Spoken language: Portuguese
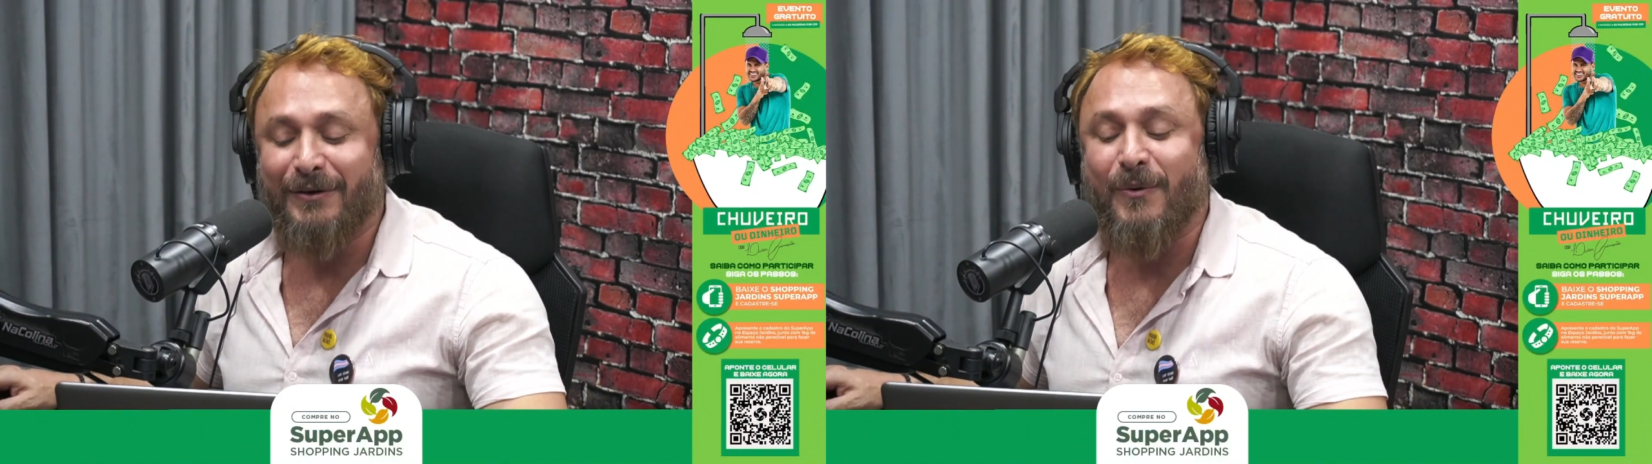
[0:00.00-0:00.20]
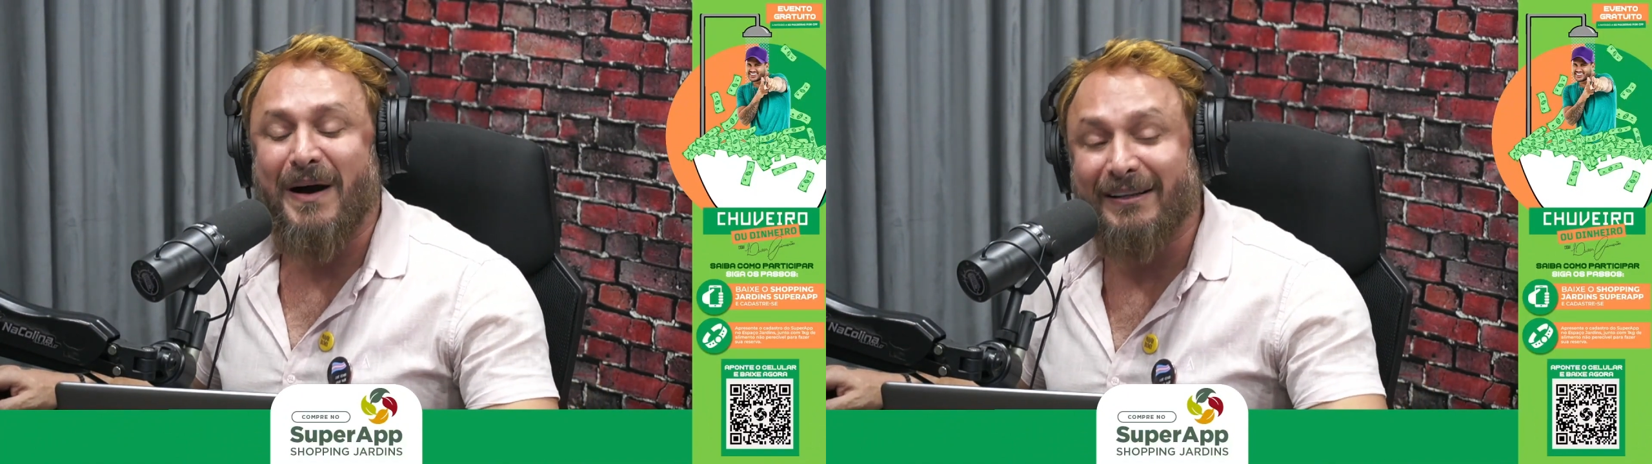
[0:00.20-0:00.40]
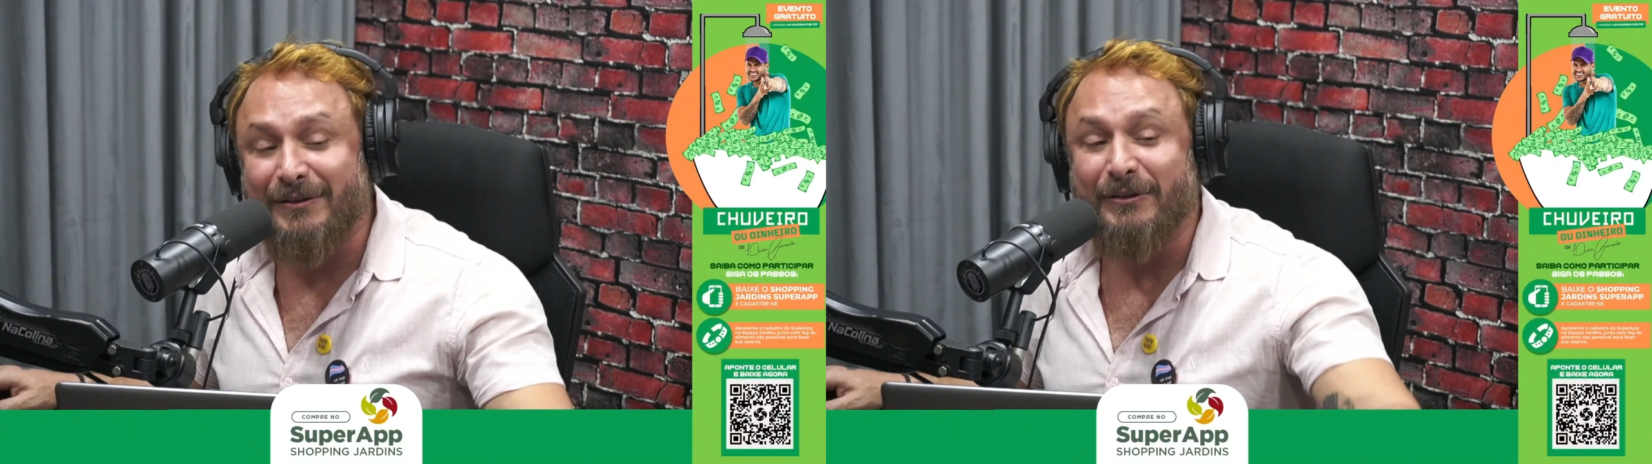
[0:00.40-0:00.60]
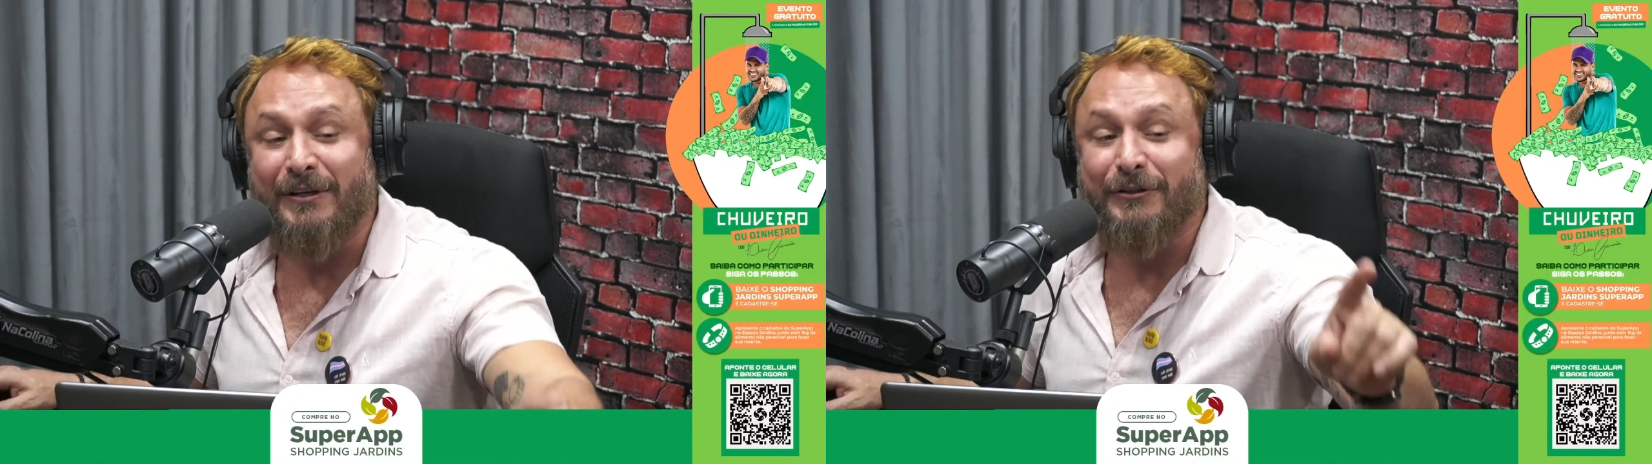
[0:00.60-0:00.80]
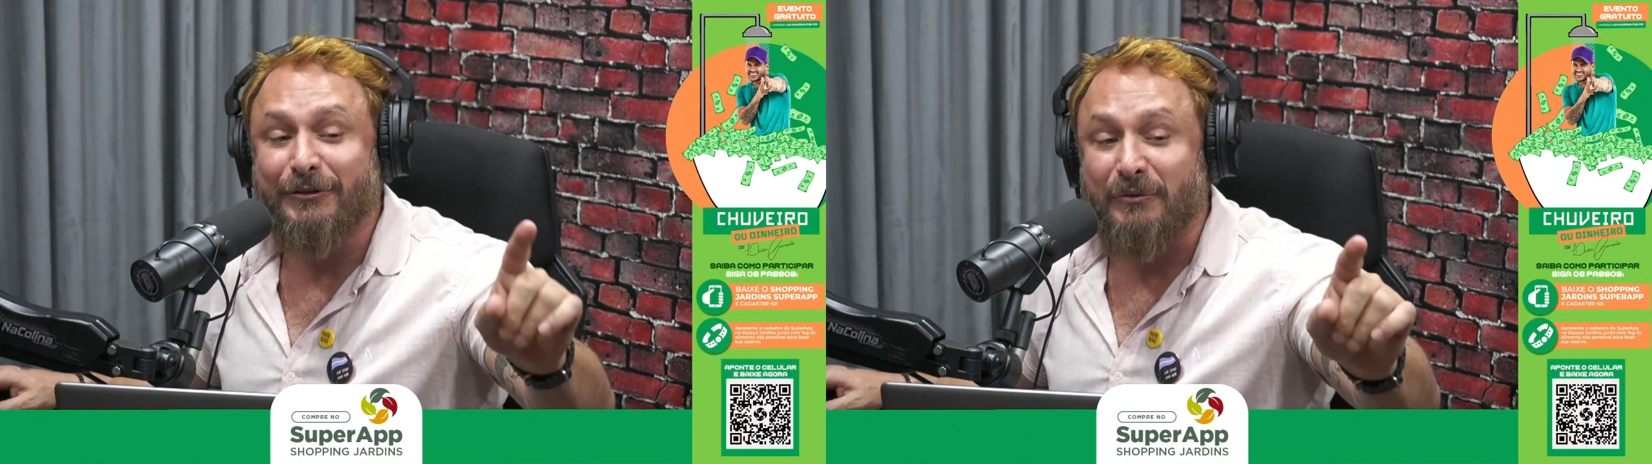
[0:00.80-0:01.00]
O quadro
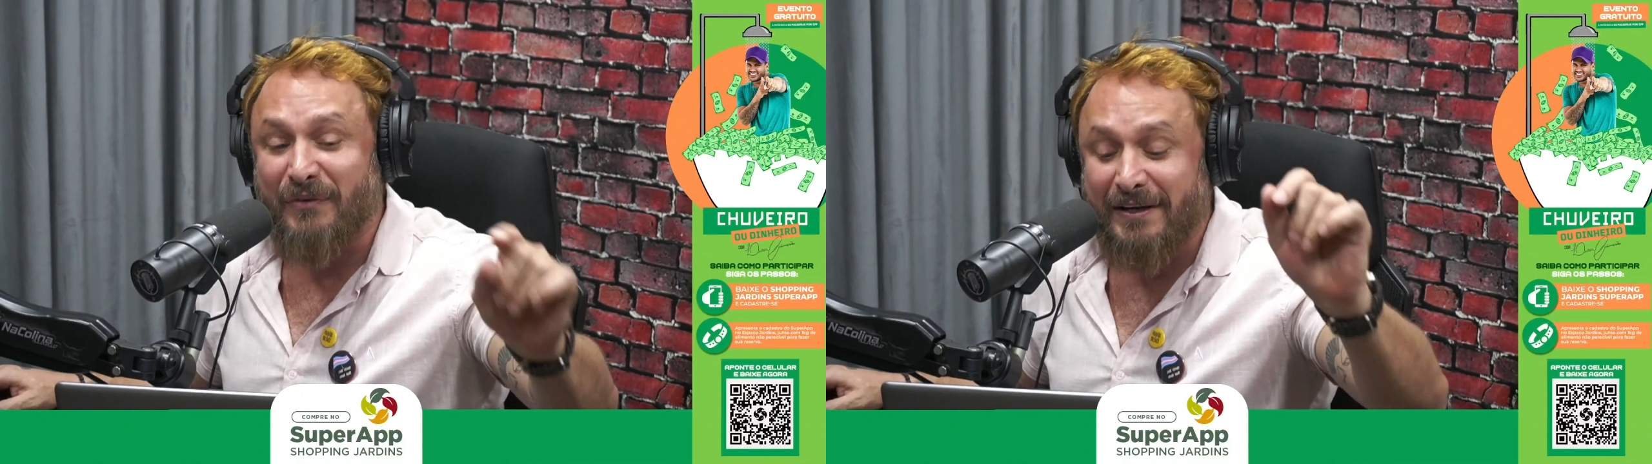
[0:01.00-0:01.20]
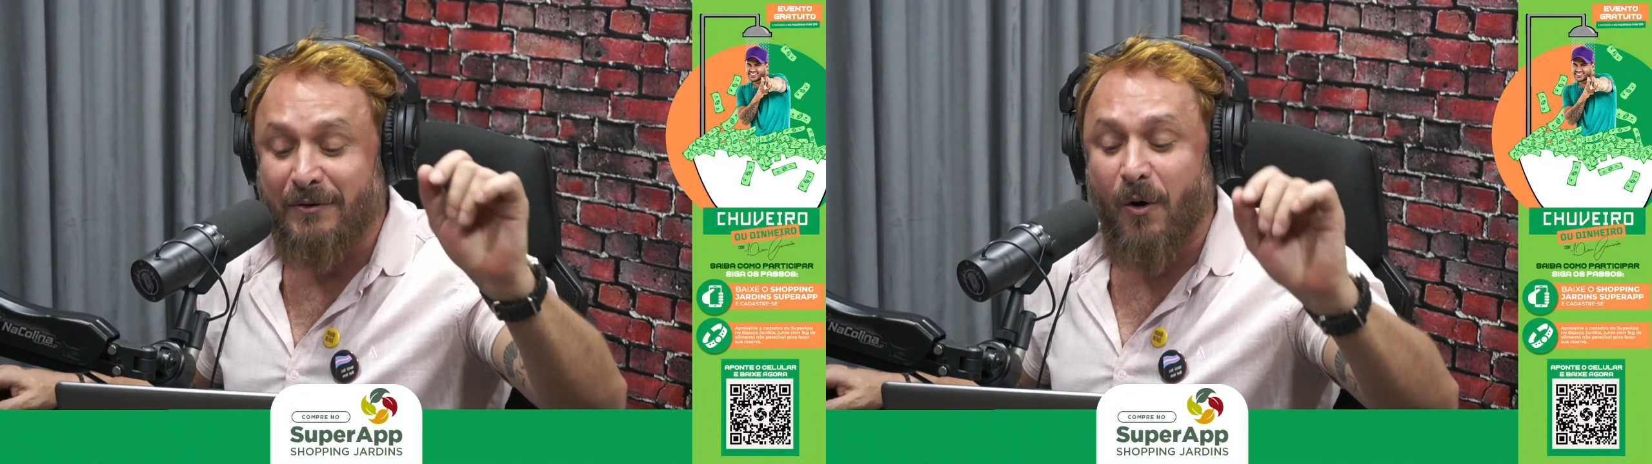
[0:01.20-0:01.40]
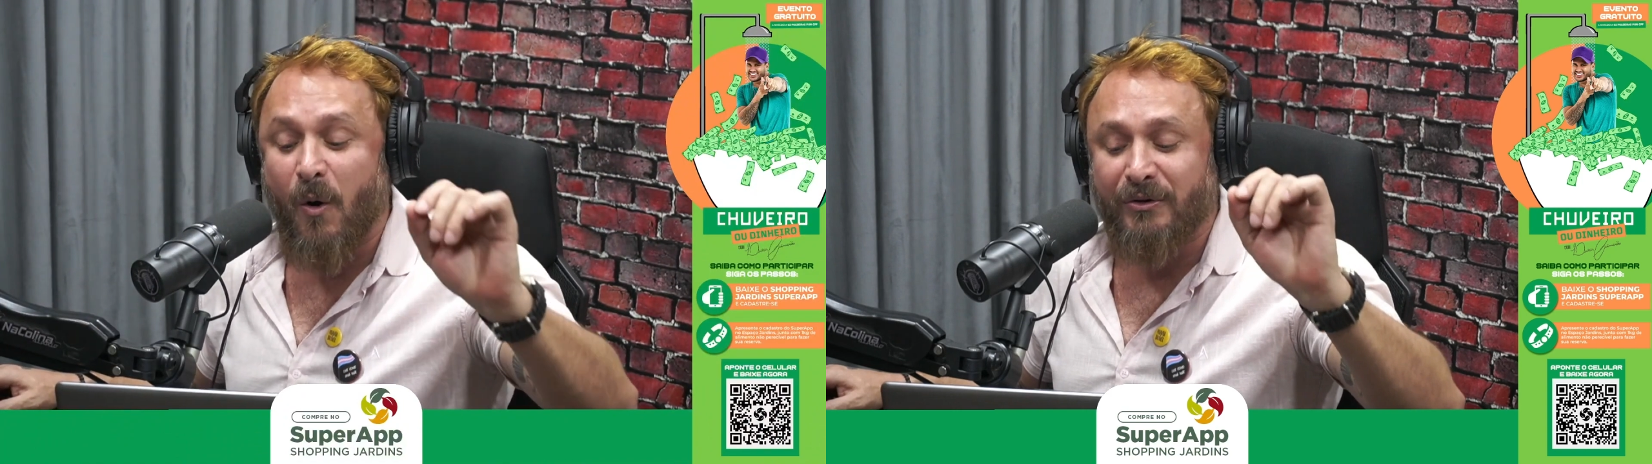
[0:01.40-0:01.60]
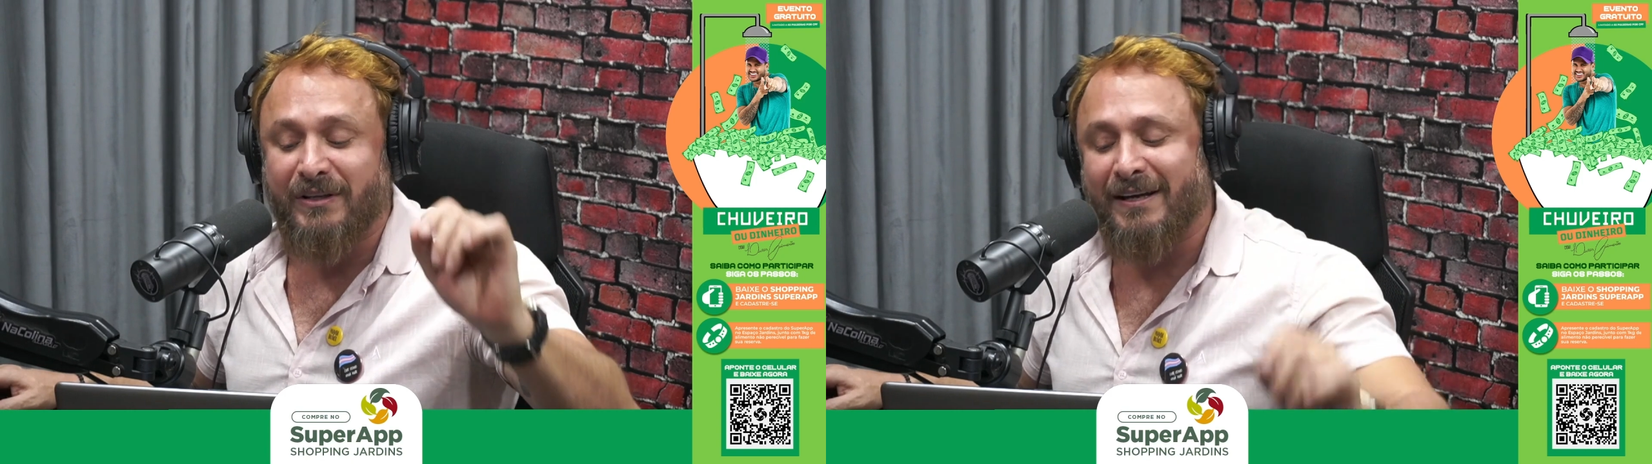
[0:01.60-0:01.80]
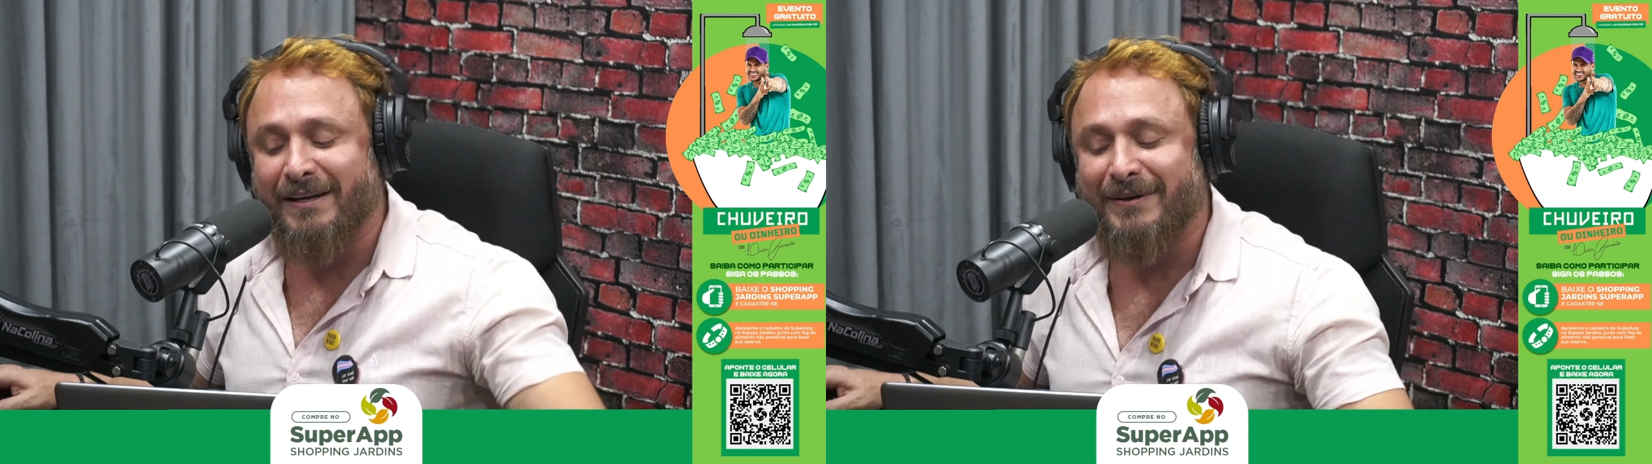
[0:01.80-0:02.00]
Chuveiro ou
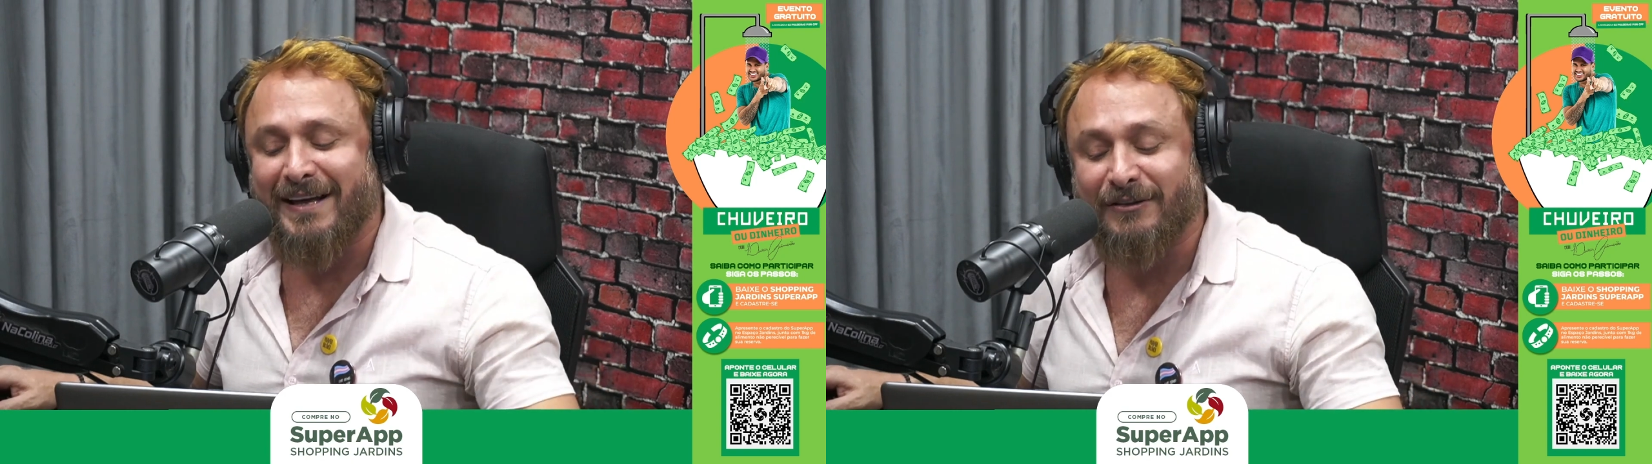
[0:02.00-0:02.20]
Dinheiro, certo.